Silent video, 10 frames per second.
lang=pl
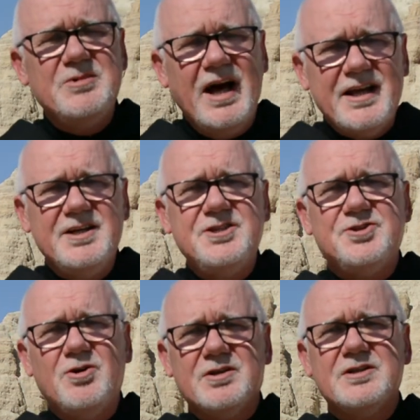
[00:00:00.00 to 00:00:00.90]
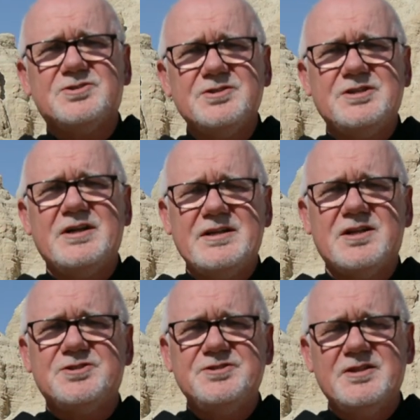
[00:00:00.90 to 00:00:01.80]
e, jakiś okres życia
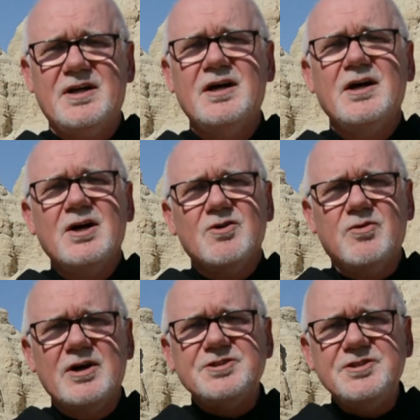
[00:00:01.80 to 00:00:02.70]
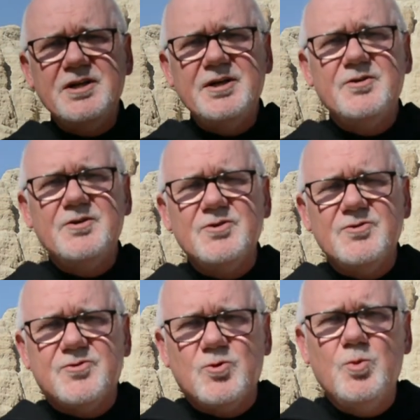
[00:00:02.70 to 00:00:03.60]
Jana Chrzciciela właśnie
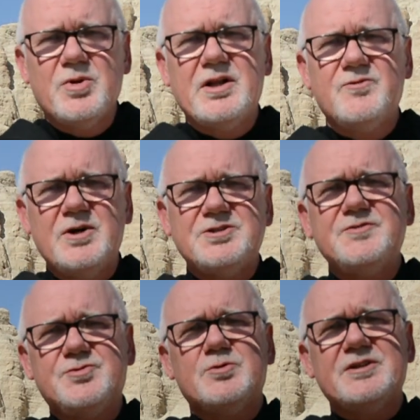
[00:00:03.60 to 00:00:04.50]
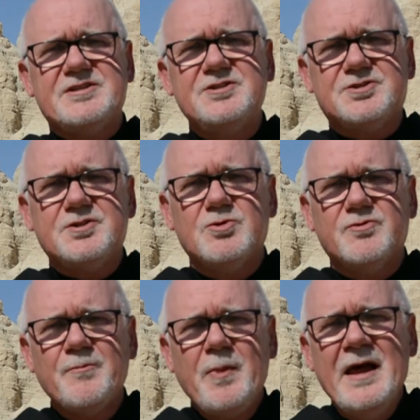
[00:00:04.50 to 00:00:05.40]
e, w Kumran, właśnie wśród
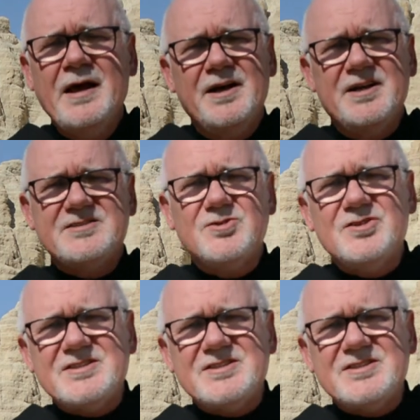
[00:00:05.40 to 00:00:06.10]
Eseńczyków. Jest to